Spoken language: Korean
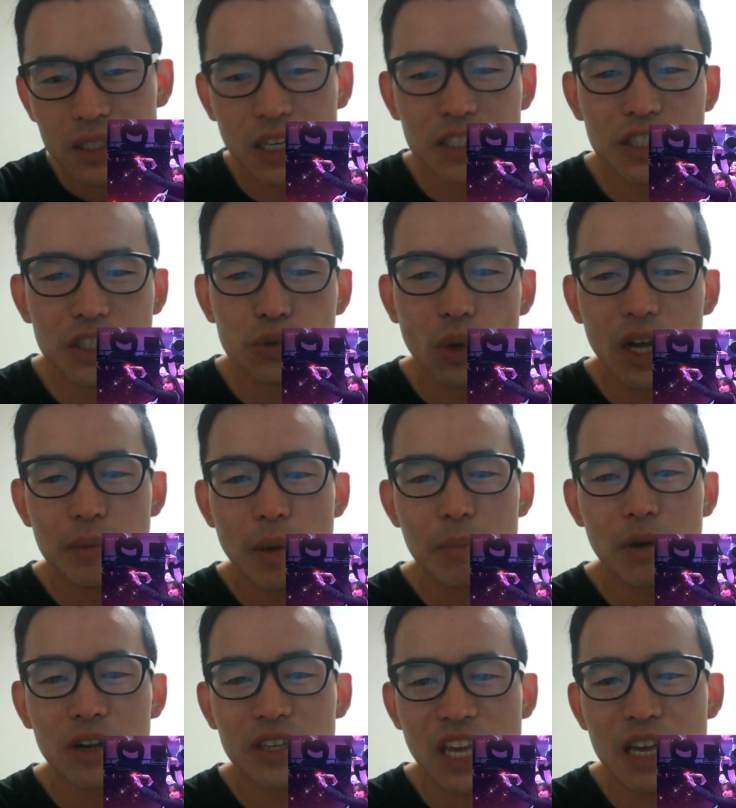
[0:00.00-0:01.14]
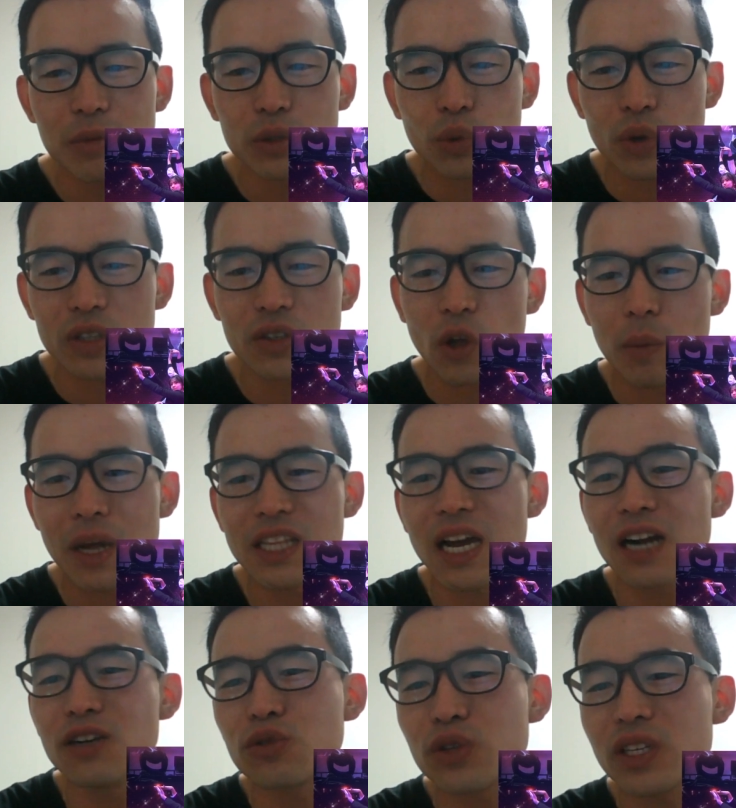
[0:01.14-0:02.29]
자신이 좋아하는 멤버를 게임을 통해서 더 많이
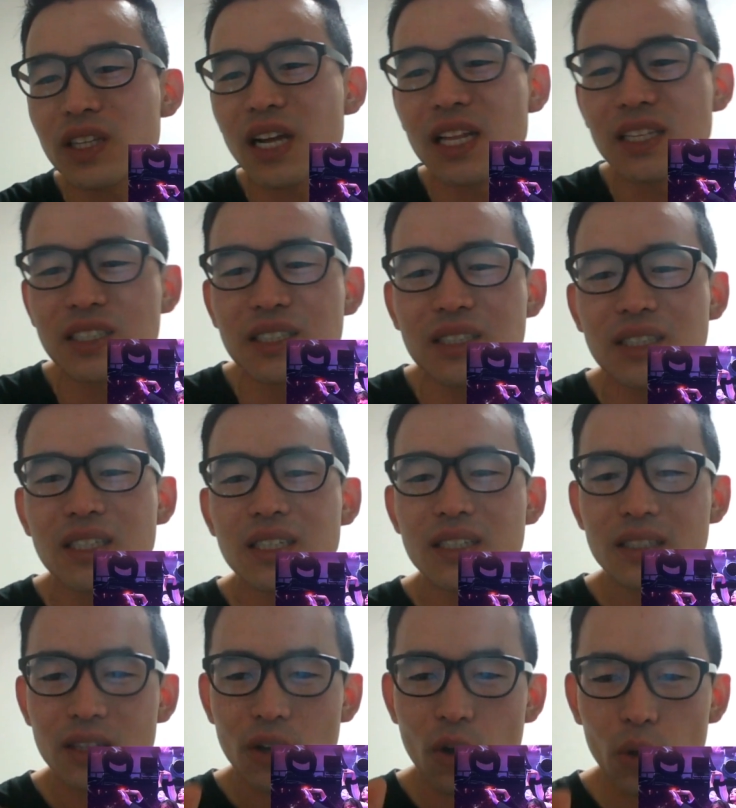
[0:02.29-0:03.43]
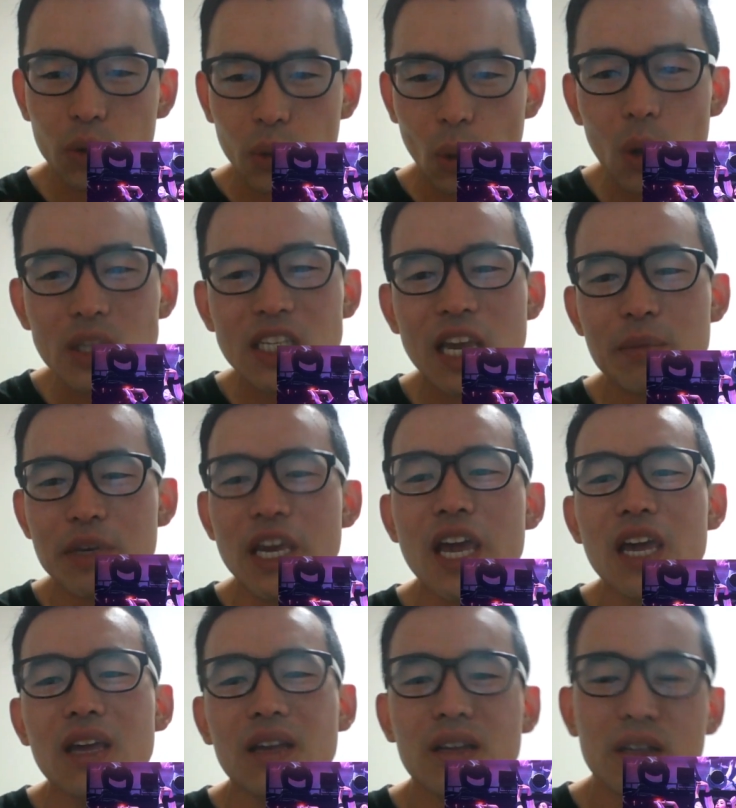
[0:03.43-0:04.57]
알릴 수 있다는 것도
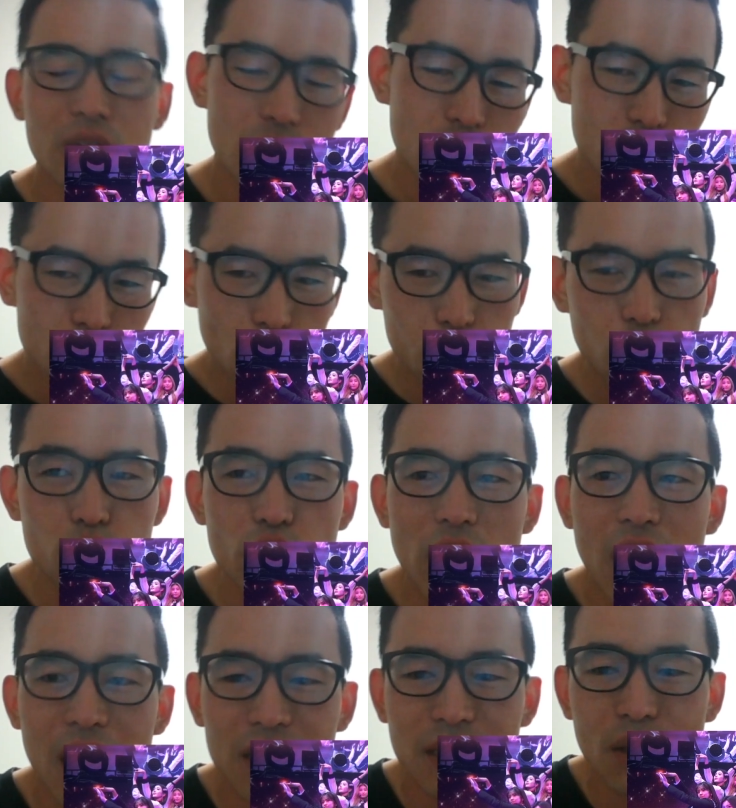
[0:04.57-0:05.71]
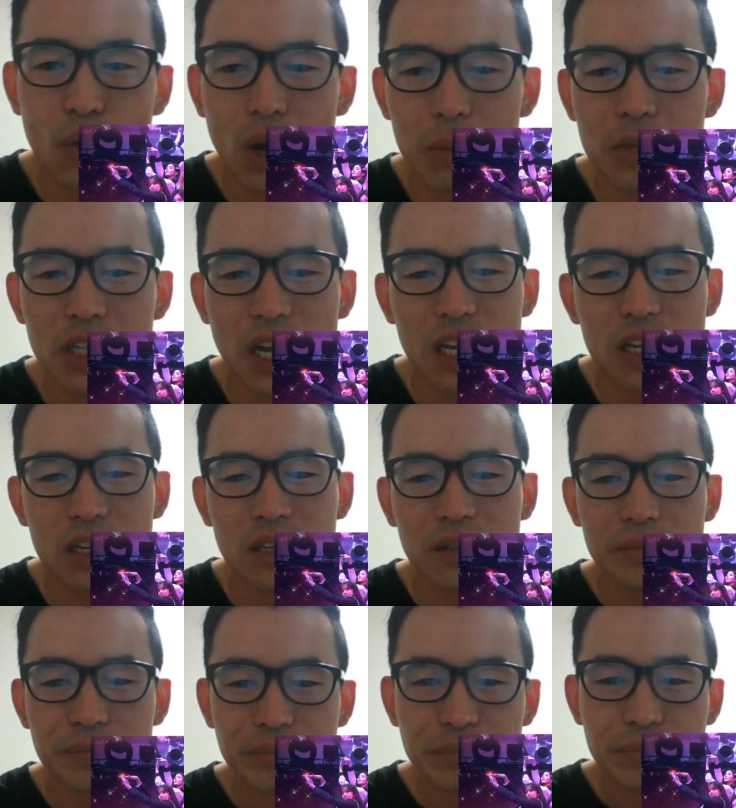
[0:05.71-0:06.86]
재미의 요소 중에 하나라고 합니다.
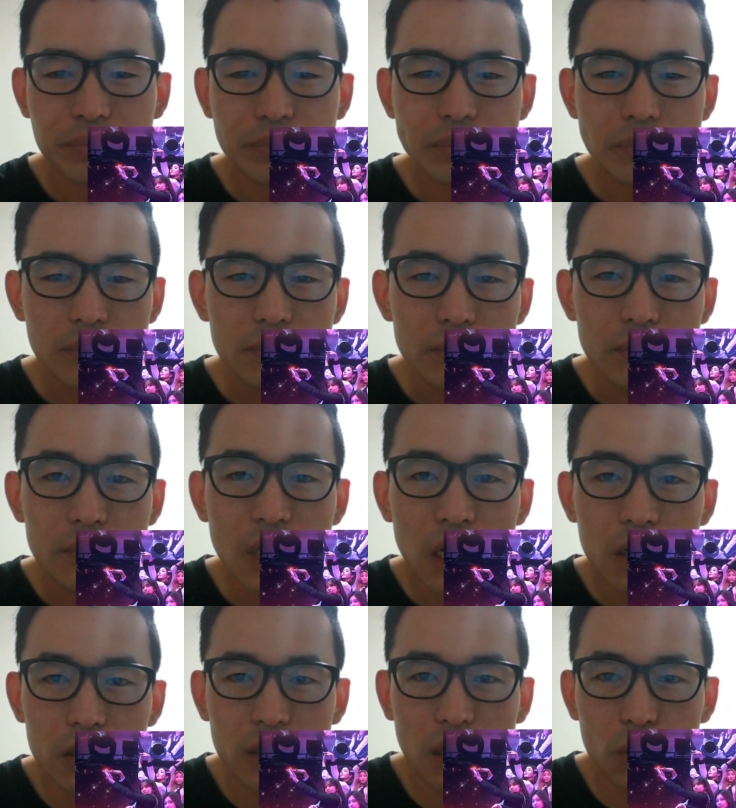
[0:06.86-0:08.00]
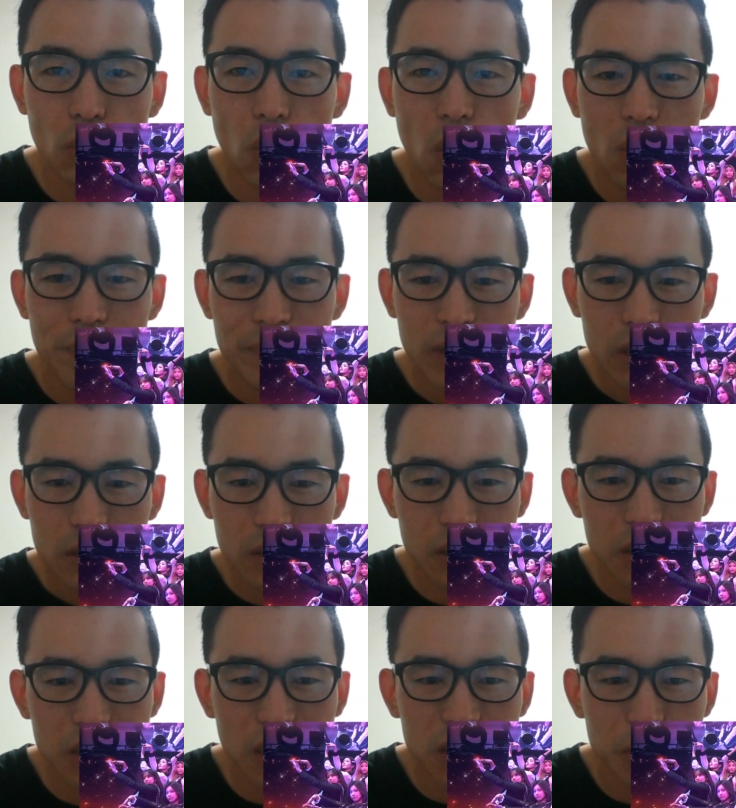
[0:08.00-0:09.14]
일단 또
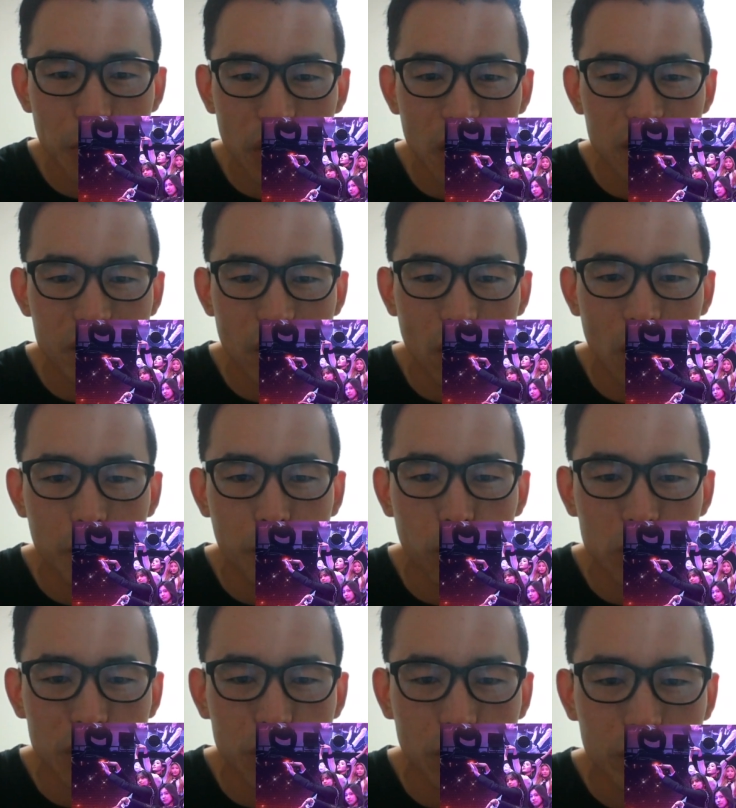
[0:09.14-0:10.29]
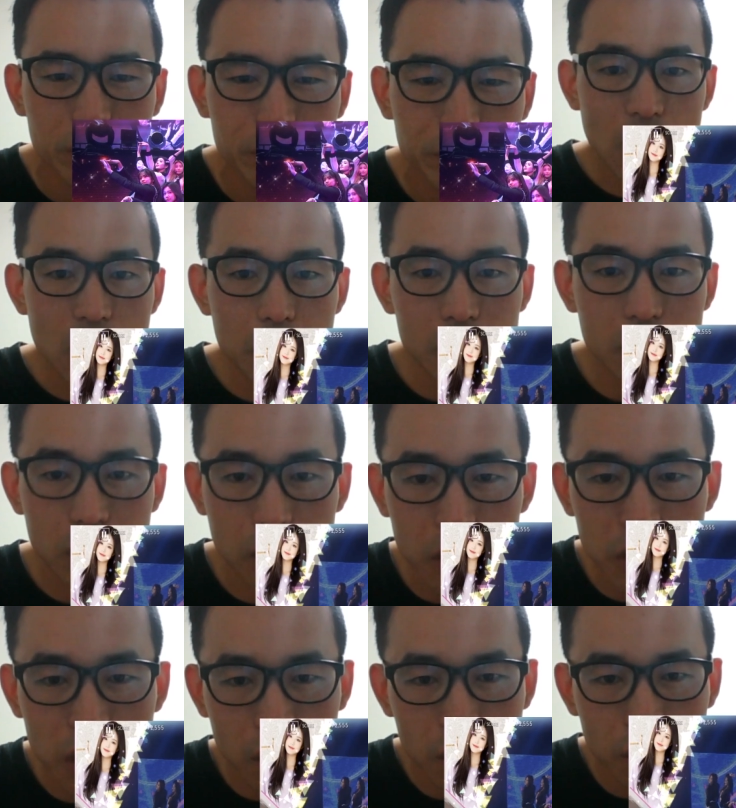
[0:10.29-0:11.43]
스크린샷이 몇 개 있어요. 한번 보시죠. 게임의
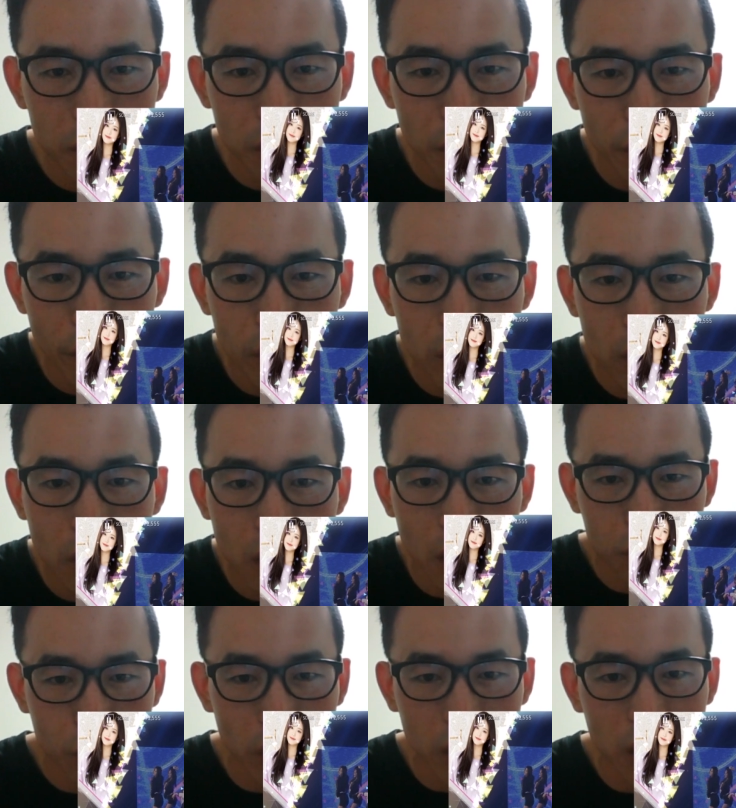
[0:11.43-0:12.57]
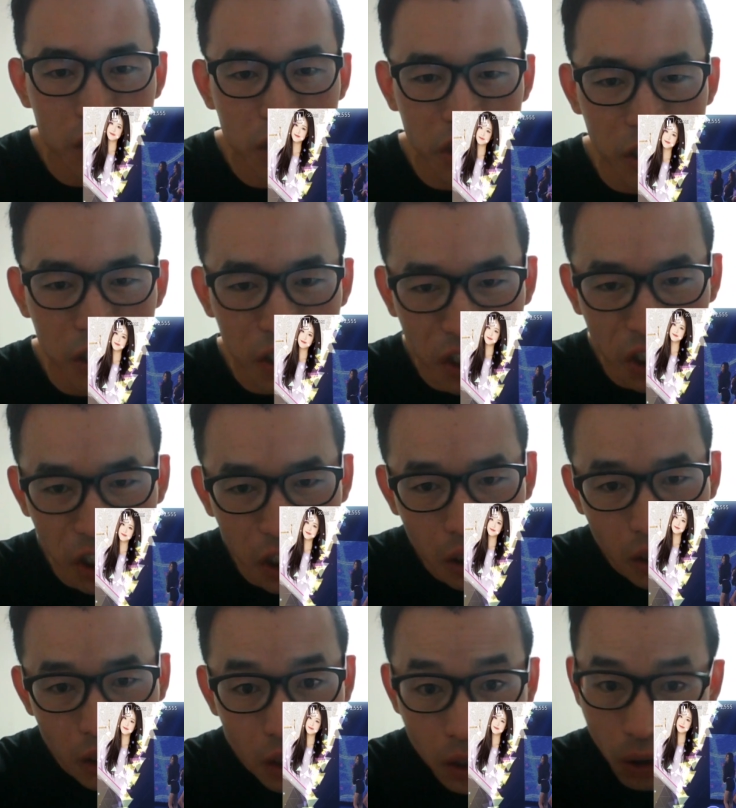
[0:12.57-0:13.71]
스크린샷은 이래요. 이게 최대
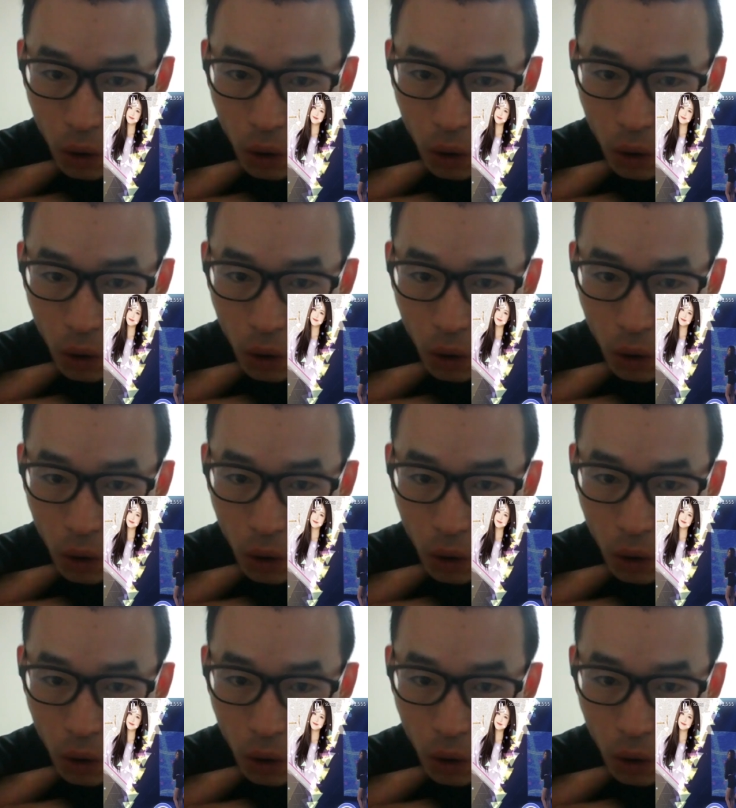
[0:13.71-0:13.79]
7키?